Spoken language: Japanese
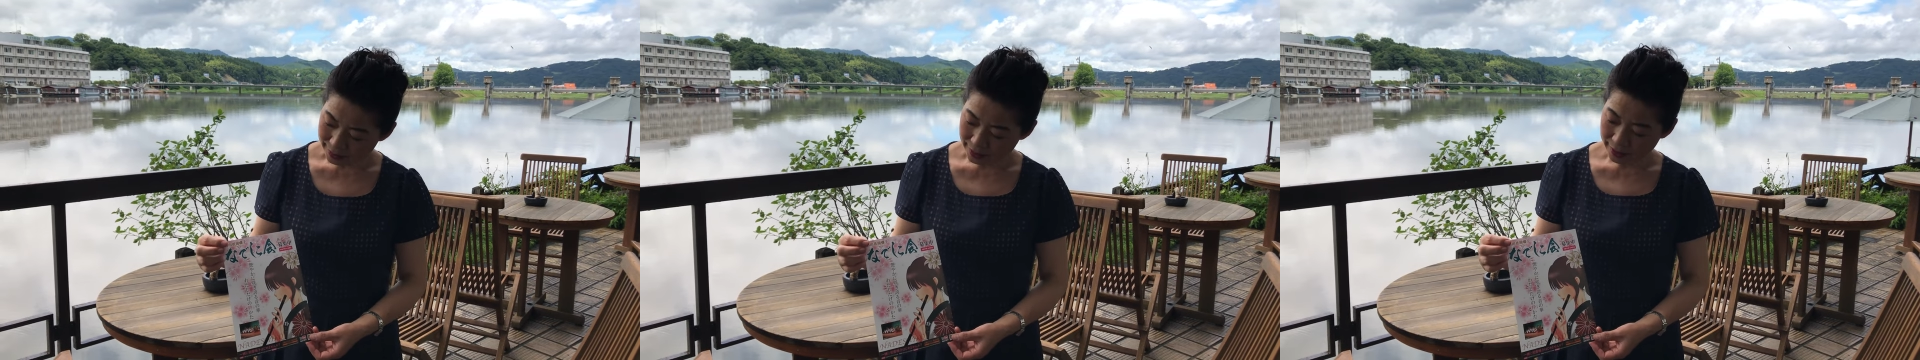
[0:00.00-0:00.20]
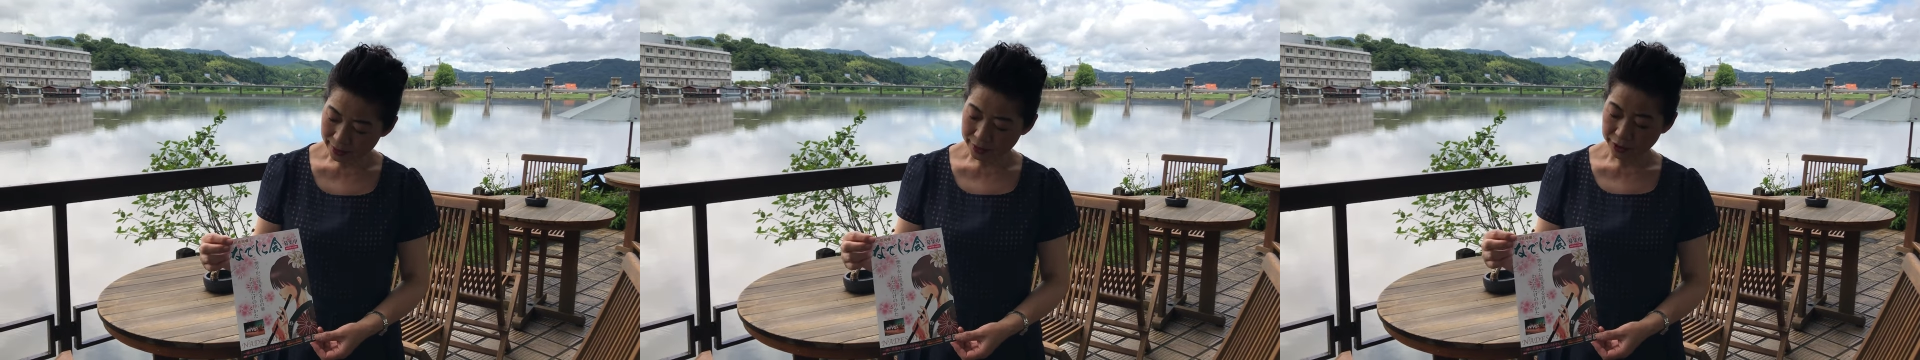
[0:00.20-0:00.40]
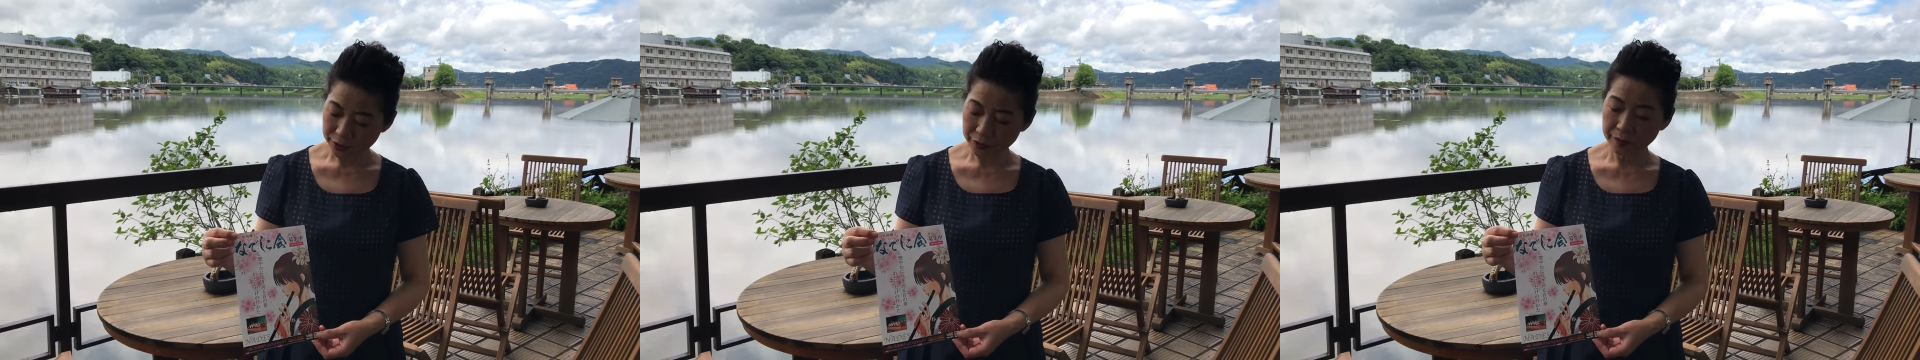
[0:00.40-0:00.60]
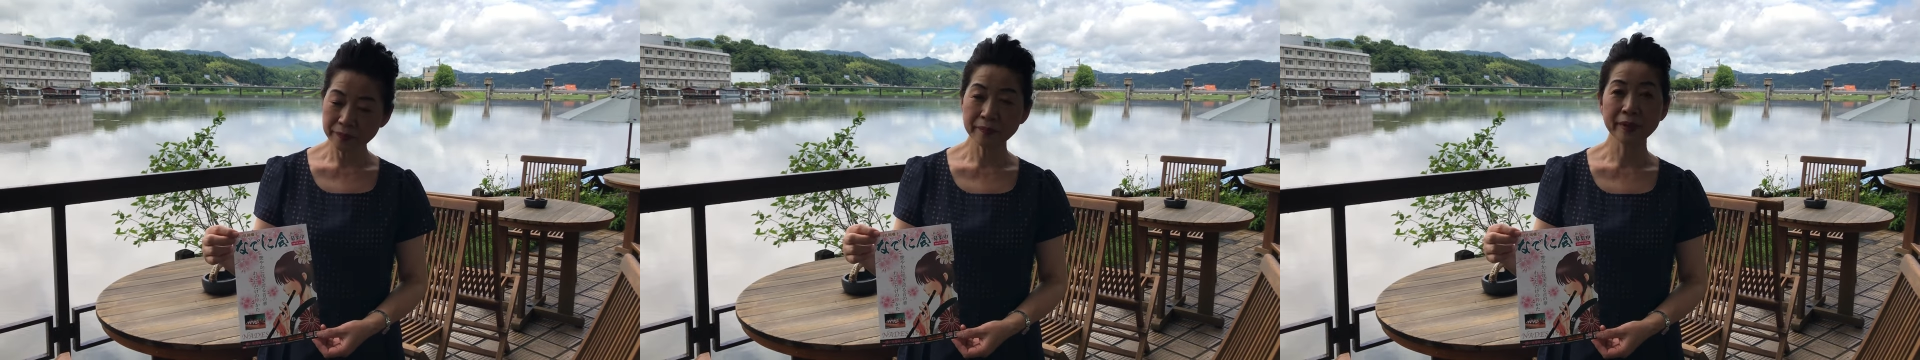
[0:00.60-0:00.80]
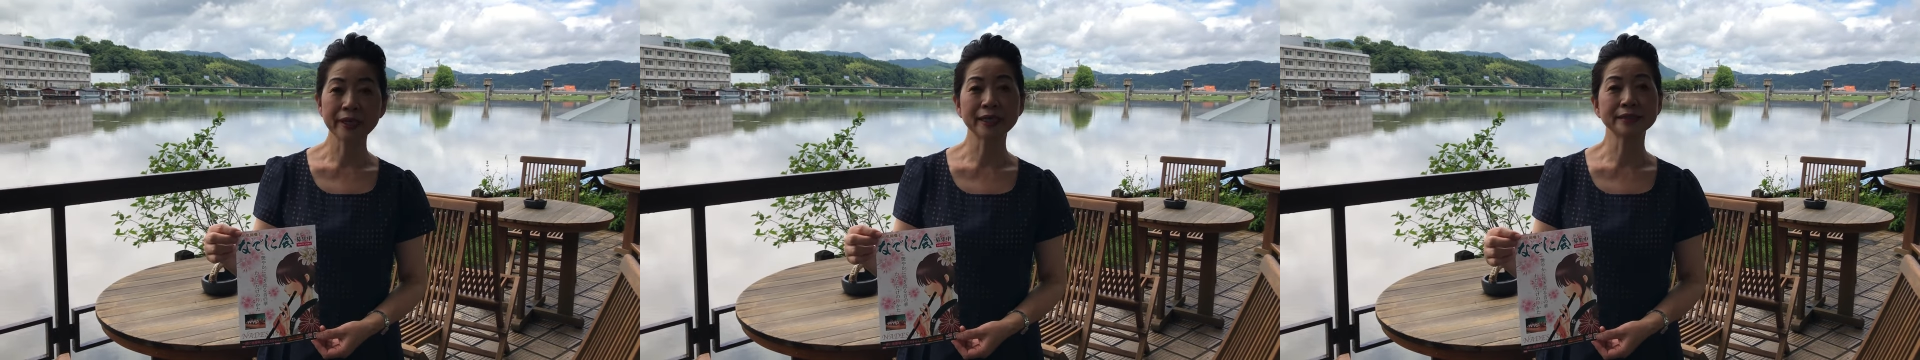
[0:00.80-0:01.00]
北祇園
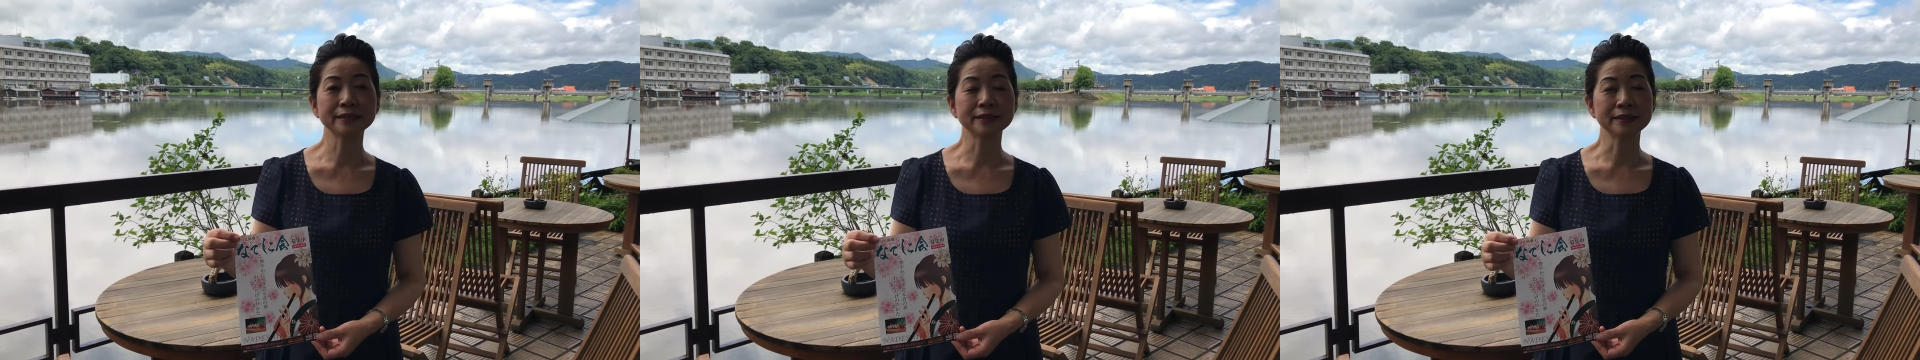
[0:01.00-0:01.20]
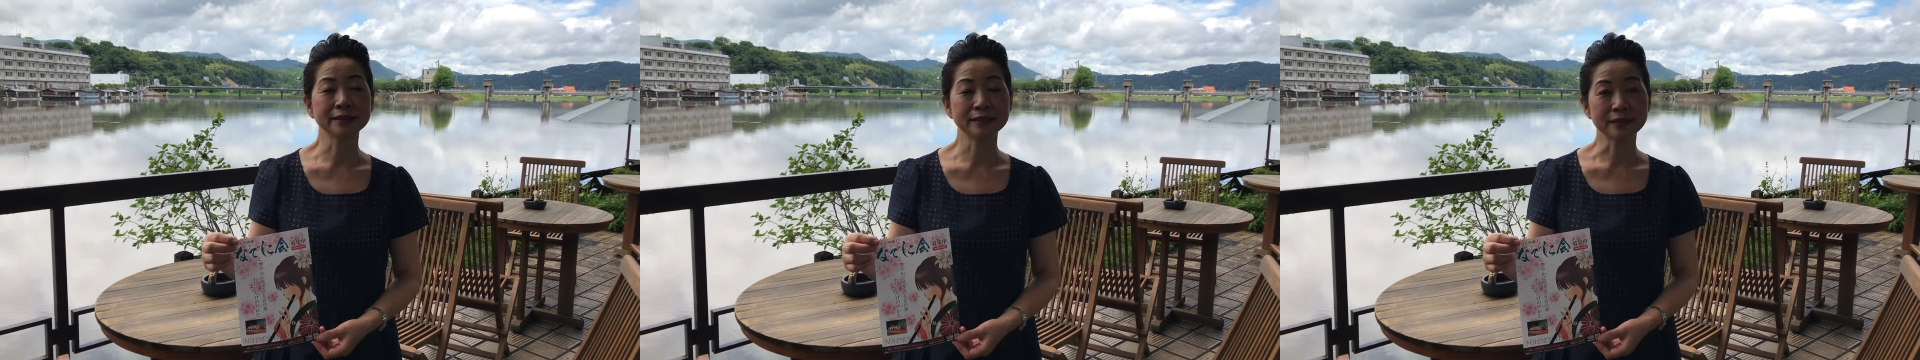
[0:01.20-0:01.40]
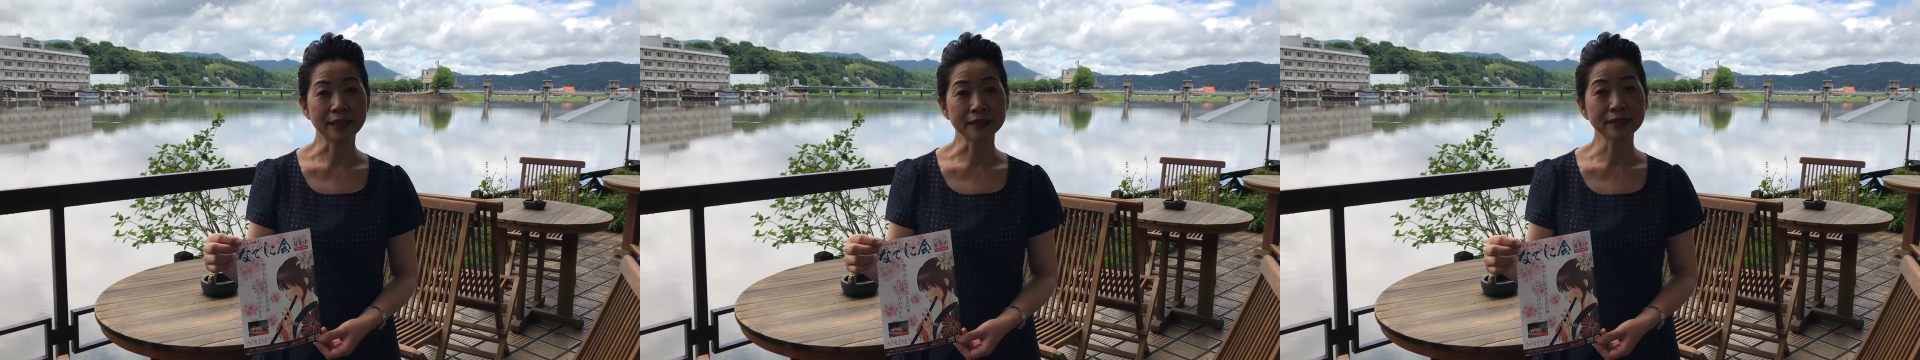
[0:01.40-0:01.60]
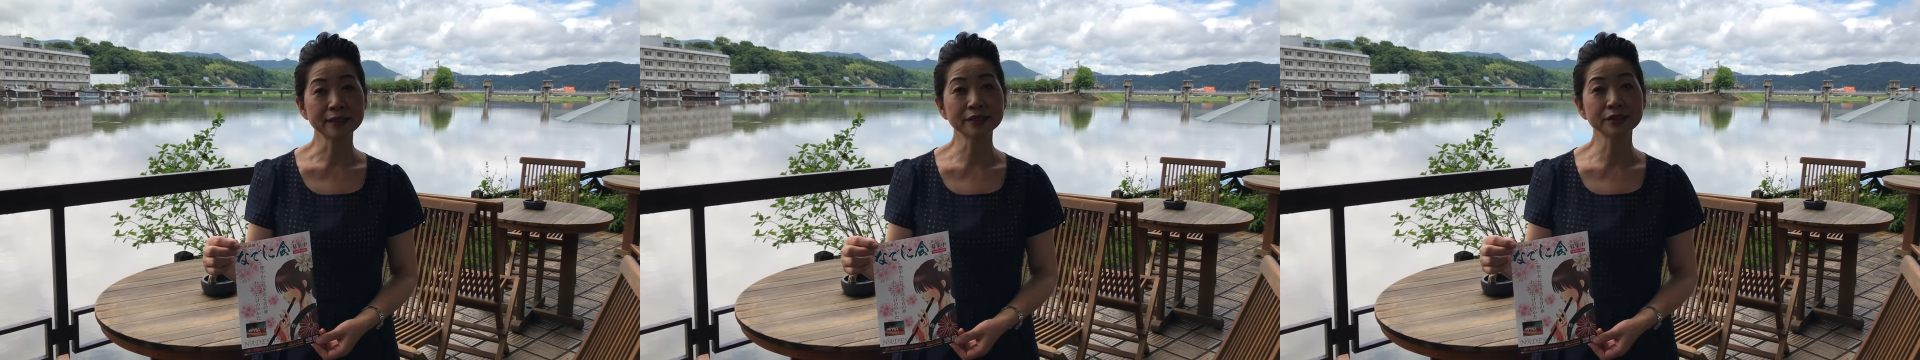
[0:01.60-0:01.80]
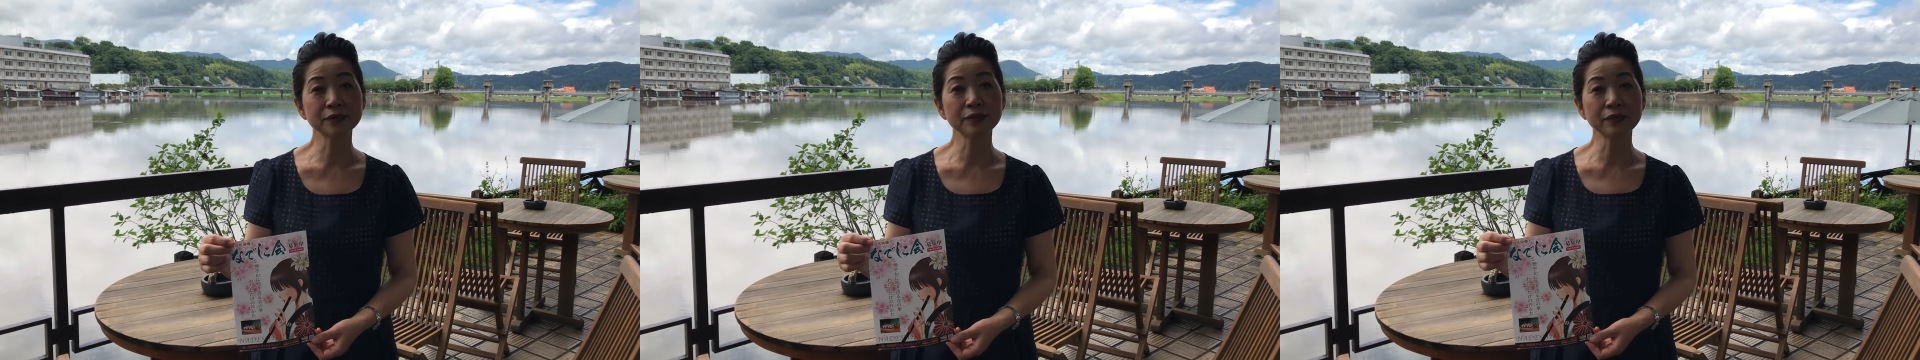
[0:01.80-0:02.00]
林な
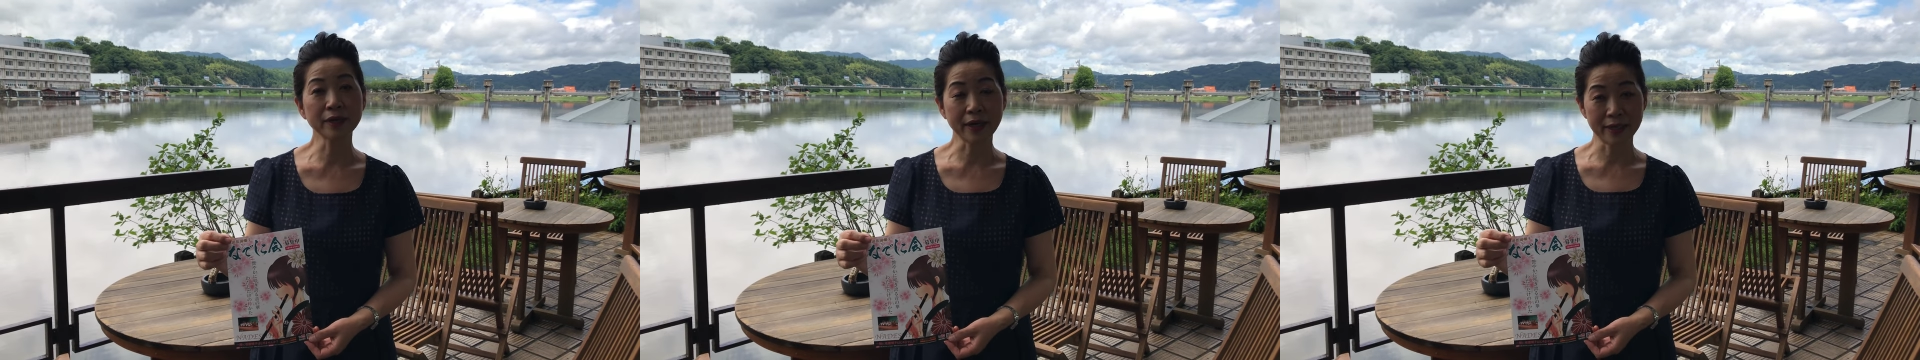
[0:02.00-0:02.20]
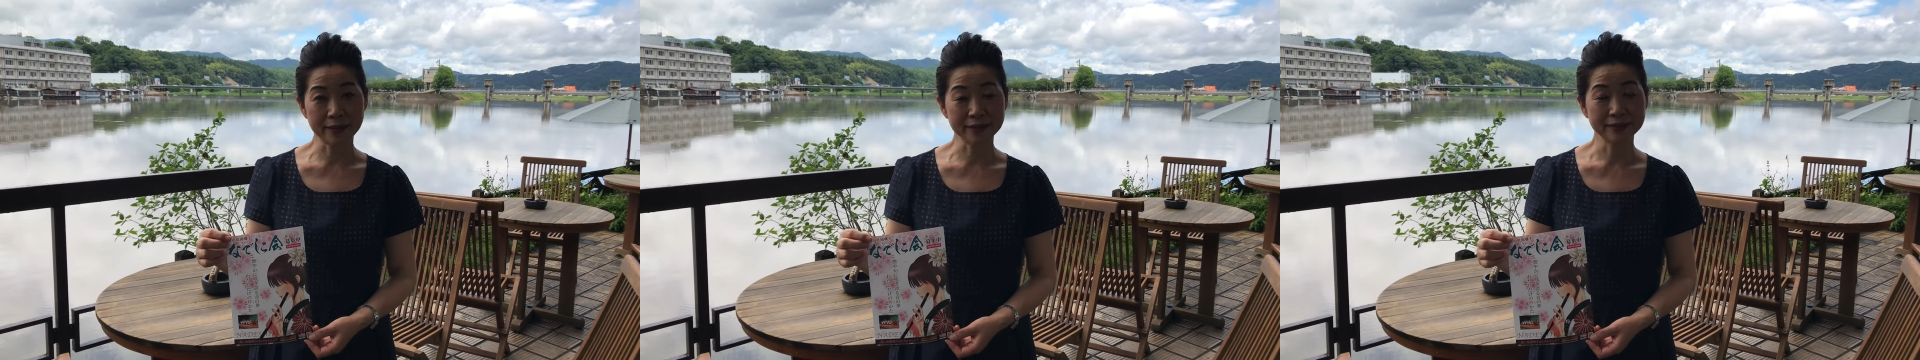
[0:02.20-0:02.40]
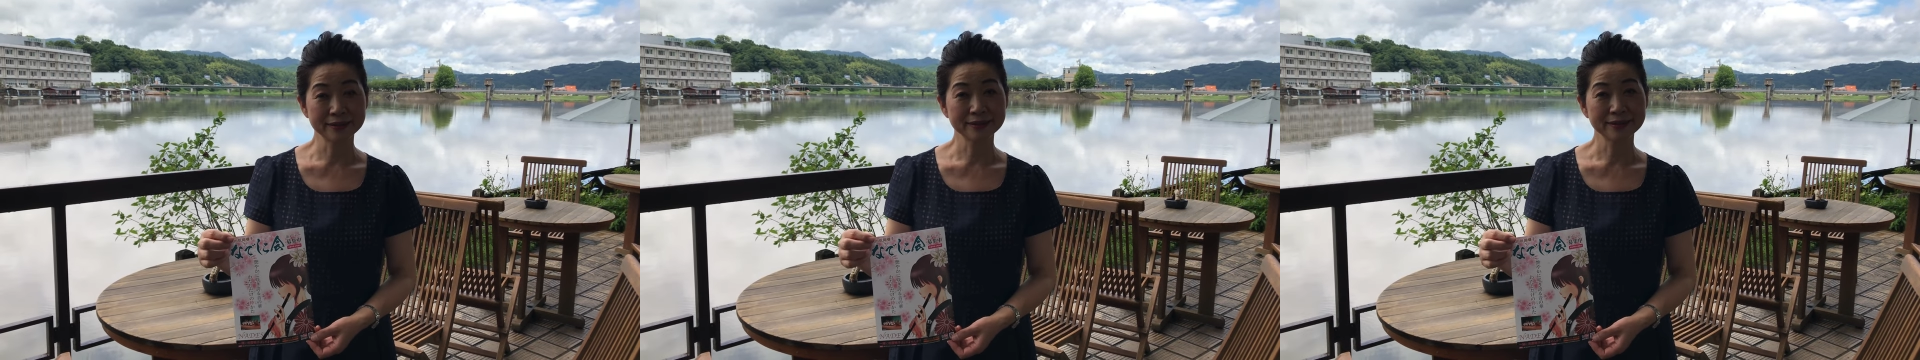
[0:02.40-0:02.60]
でしこ会